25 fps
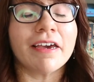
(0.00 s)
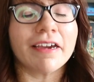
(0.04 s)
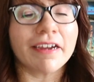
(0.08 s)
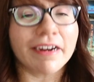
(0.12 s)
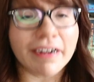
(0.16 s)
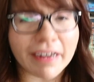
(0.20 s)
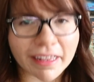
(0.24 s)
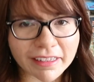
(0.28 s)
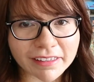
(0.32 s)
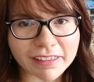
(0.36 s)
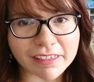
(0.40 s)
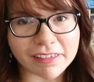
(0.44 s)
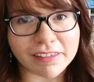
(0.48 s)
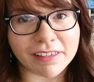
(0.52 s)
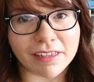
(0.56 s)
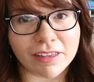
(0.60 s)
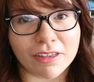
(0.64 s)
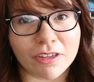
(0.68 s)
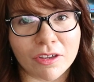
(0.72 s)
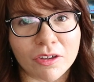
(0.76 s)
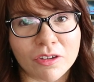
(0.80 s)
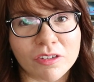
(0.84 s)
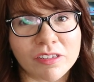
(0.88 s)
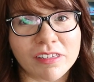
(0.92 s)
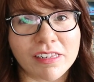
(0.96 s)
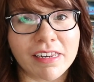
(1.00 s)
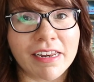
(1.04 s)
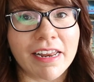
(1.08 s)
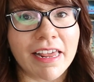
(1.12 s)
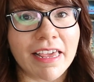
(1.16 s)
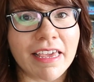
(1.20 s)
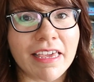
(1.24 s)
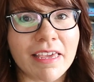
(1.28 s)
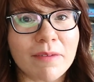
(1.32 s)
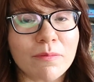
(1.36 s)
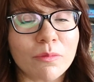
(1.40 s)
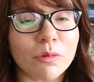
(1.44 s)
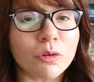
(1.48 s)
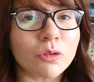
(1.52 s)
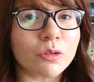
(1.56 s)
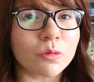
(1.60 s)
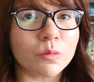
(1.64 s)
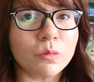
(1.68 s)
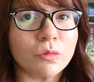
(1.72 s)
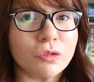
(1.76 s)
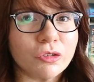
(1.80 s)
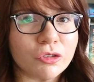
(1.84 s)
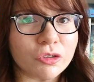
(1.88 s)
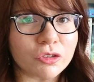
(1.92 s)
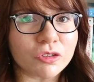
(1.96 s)
Gracias a Dios leímos
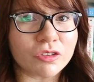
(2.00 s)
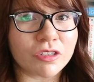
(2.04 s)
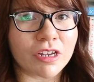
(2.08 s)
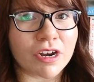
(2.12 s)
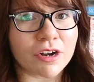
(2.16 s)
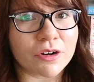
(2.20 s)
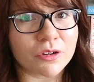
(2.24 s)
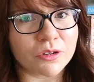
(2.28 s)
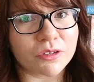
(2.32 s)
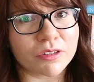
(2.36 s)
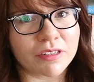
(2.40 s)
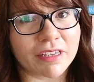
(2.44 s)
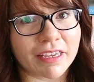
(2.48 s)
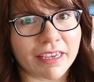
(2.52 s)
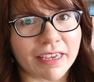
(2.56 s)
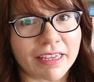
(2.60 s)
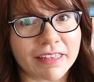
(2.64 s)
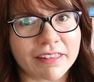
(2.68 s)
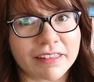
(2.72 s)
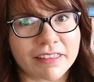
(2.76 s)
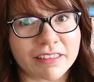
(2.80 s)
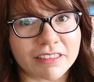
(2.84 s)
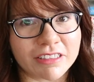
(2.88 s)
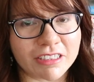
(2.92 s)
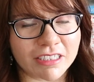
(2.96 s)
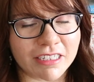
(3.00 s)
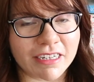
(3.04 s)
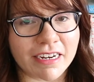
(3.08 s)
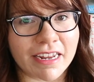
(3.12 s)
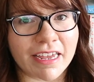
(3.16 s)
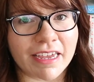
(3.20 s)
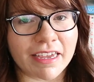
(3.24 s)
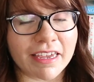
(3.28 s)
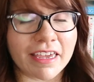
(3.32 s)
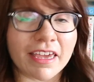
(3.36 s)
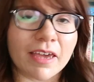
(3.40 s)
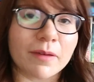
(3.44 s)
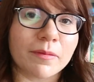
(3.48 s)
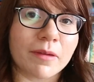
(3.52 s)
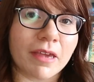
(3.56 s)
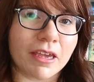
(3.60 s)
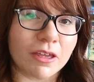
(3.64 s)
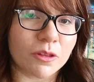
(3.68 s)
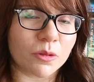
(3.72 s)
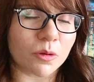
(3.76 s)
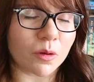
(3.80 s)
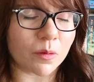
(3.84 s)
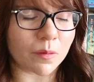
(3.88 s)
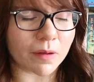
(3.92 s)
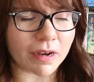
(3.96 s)
muchos diarios de gente china que había
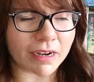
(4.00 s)
ido a